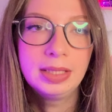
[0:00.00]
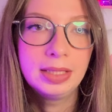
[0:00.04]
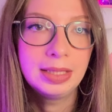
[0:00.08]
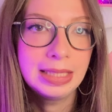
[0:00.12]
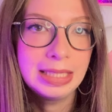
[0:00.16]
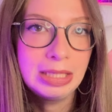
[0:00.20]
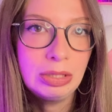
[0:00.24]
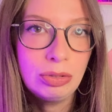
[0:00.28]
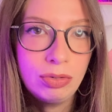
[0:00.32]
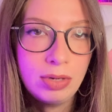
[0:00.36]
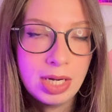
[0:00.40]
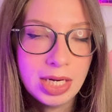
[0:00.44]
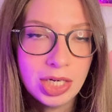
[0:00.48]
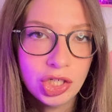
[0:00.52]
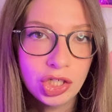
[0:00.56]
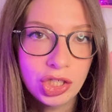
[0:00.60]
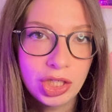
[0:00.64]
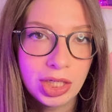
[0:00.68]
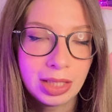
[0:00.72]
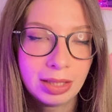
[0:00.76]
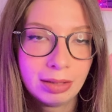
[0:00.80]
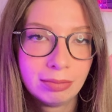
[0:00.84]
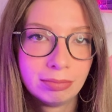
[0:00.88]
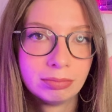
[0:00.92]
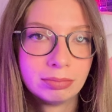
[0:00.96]
et le
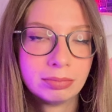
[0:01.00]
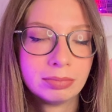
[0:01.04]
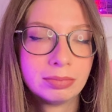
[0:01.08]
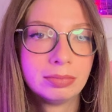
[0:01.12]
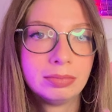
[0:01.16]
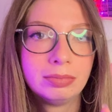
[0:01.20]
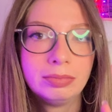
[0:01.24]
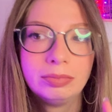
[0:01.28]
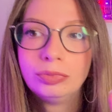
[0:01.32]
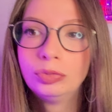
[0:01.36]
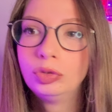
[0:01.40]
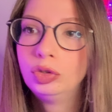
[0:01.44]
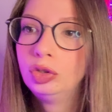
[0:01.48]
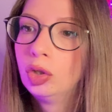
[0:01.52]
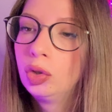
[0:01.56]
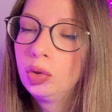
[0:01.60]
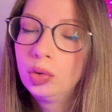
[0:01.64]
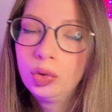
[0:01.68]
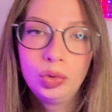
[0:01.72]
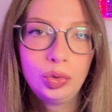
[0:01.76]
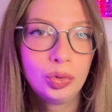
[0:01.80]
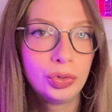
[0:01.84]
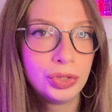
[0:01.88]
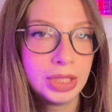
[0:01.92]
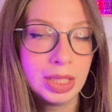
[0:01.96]
lâcher dans
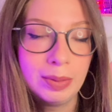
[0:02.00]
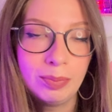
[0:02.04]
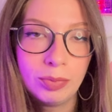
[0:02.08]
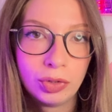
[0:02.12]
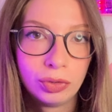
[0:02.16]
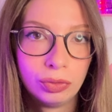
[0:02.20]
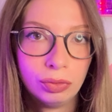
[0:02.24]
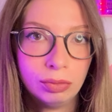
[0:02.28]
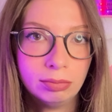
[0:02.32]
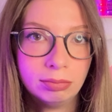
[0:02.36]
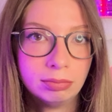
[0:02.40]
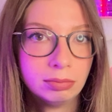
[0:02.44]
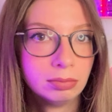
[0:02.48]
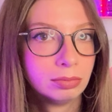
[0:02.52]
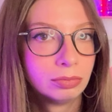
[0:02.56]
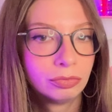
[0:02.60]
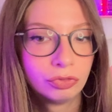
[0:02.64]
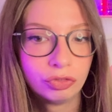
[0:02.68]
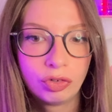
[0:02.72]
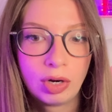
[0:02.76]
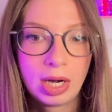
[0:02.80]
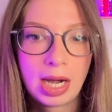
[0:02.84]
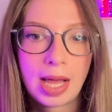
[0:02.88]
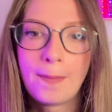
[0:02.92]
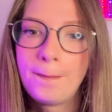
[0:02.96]
le dossier mode.
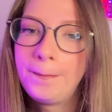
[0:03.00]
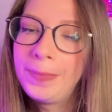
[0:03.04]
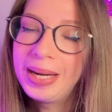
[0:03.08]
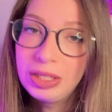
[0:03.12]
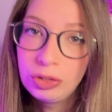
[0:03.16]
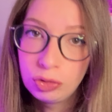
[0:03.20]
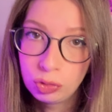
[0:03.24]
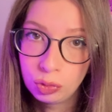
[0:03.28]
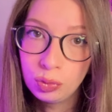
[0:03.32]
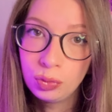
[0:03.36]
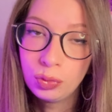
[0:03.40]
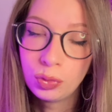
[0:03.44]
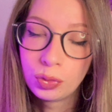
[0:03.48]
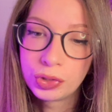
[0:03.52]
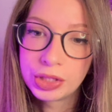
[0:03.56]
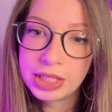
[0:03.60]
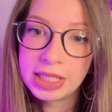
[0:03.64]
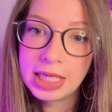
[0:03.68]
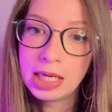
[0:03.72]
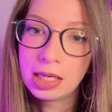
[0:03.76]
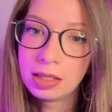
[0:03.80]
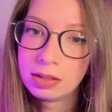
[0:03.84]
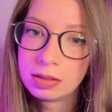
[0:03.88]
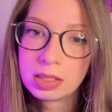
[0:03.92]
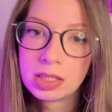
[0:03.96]
Voilà, pas de
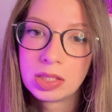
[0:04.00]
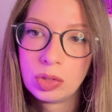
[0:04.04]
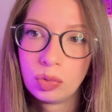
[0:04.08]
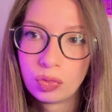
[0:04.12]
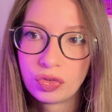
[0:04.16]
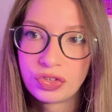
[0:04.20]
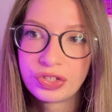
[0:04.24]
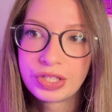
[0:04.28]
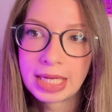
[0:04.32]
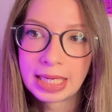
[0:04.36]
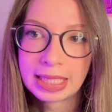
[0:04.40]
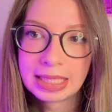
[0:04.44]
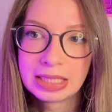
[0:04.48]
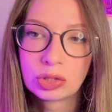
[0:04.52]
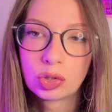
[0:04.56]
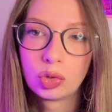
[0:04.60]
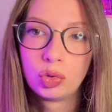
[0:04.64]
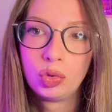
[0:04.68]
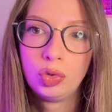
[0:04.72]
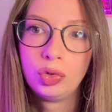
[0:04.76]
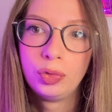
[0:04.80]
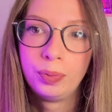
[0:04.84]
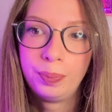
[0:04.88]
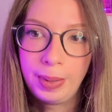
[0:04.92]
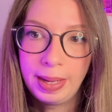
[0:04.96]
sous-dossier, sinon ça risque
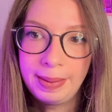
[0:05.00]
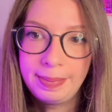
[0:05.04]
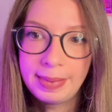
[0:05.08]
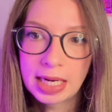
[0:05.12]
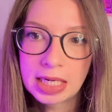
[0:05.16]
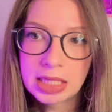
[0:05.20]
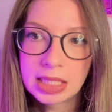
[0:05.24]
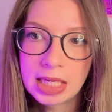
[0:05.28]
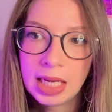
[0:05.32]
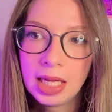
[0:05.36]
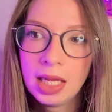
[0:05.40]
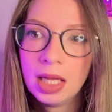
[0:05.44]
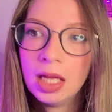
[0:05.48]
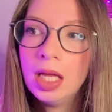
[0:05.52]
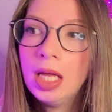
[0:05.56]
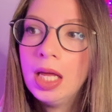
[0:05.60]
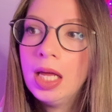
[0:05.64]
de ne pas marcher.